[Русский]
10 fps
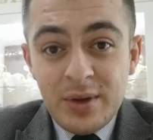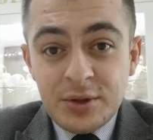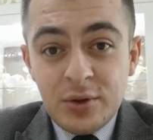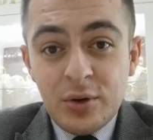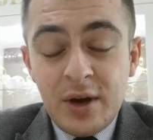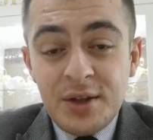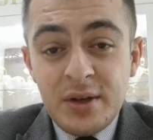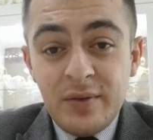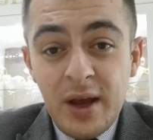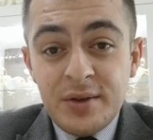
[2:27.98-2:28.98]
поскольку
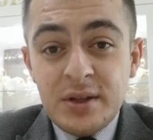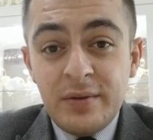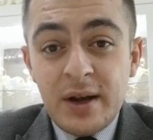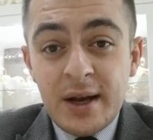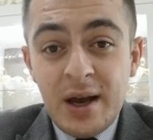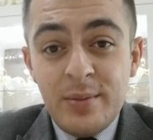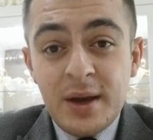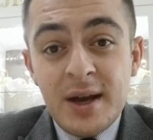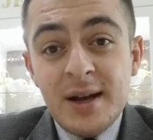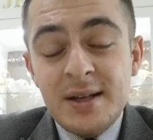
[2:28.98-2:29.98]
они являются
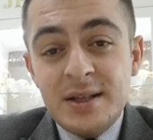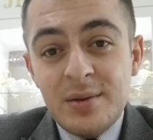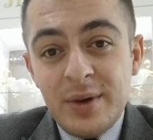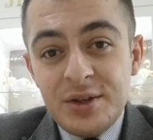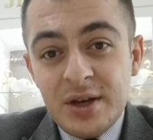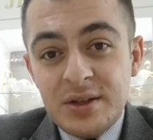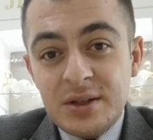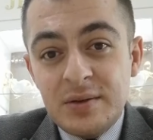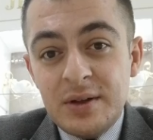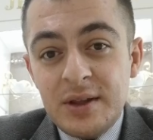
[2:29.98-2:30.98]
врагами как
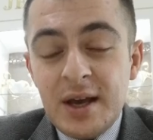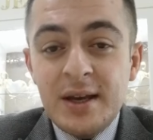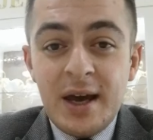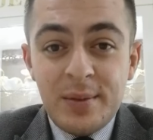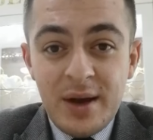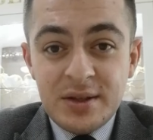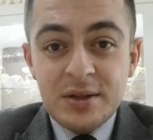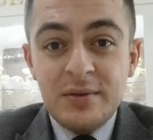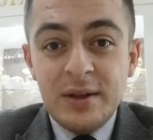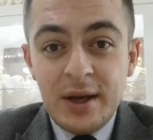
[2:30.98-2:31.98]
азербайджанского, так и
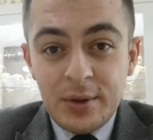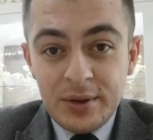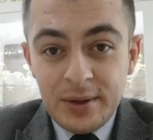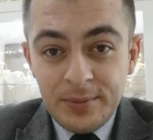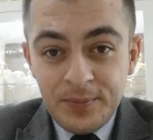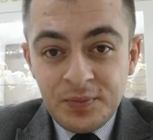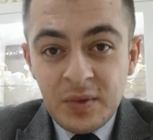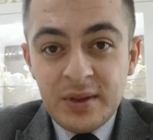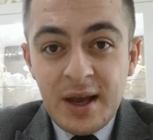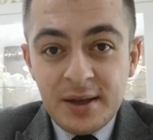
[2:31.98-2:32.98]
армянского народа.
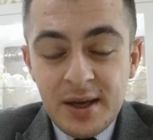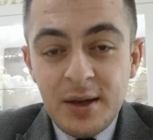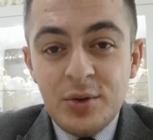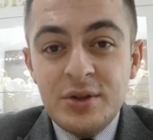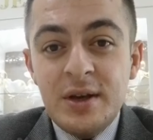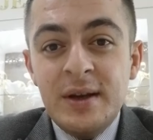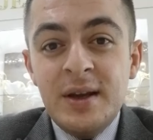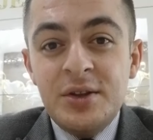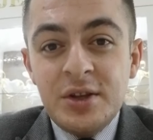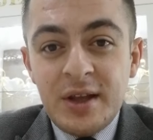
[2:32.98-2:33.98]
Такие люди
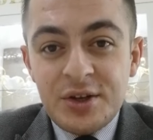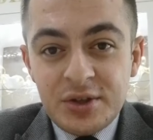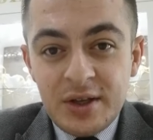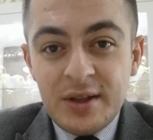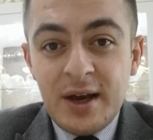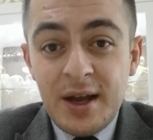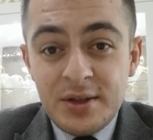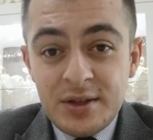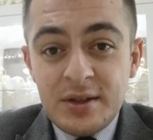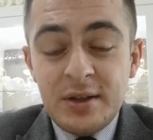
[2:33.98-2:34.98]
не должны
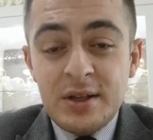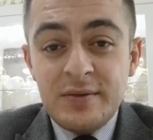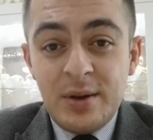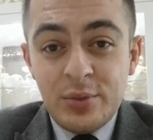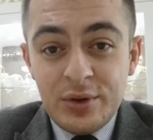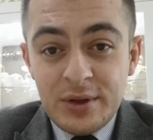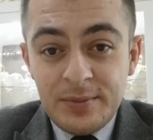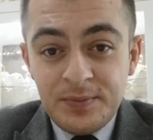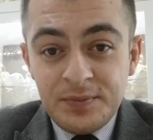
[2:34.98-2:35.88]
находиться на свободе.